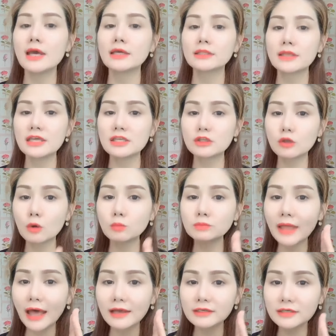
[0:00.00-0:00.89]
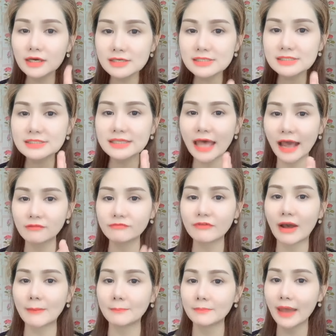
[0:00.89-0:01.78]
thì chúng ta ngưng sản
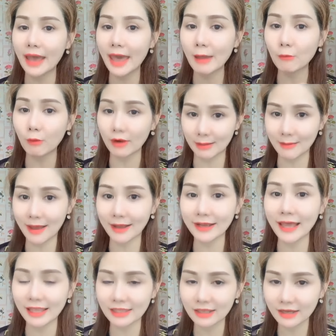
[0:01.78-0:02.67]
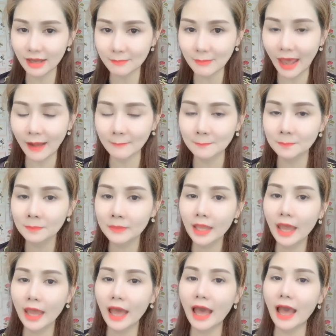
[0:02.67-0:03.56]
phẩm 2 hoặc là 3 ngày nha các bạn.
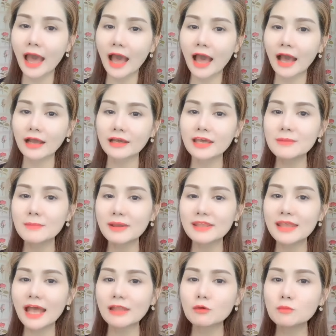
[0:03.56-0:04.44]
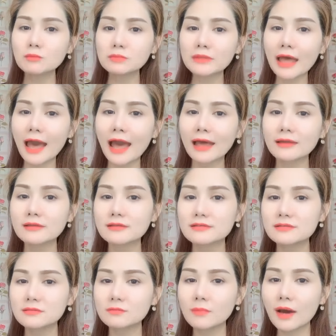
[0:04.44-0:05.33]
À, khi mà da chúng ta
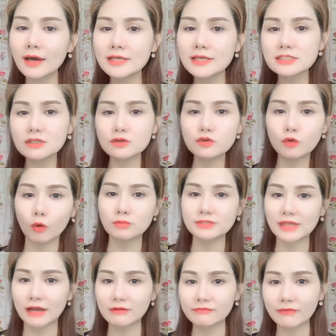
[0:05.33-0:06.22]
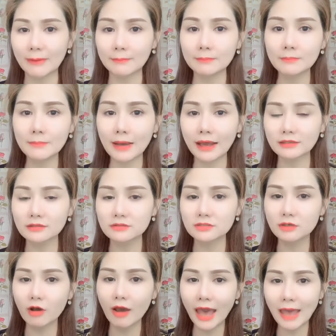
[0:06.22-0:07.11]
mới sử dụng sản phẩm mà
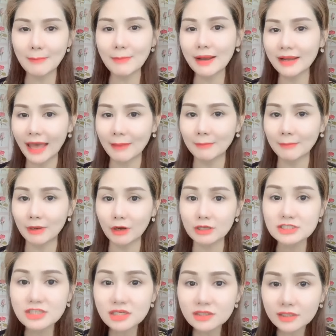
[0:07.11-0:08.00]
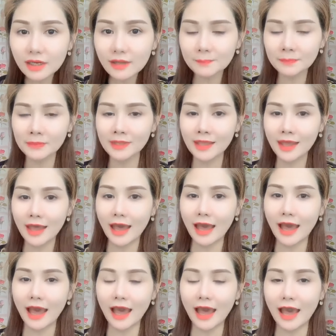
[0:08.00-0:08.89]
có hai ba ngày mà nó sưng á
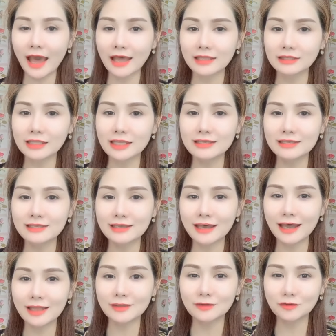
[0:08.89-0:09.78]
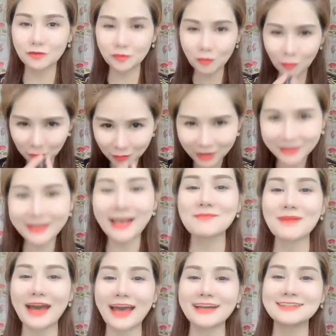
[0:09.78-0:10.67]
à, thì à, chúc mừng
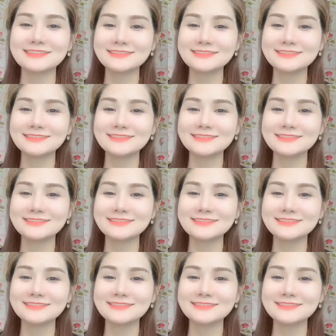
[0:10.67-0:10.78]
các bạn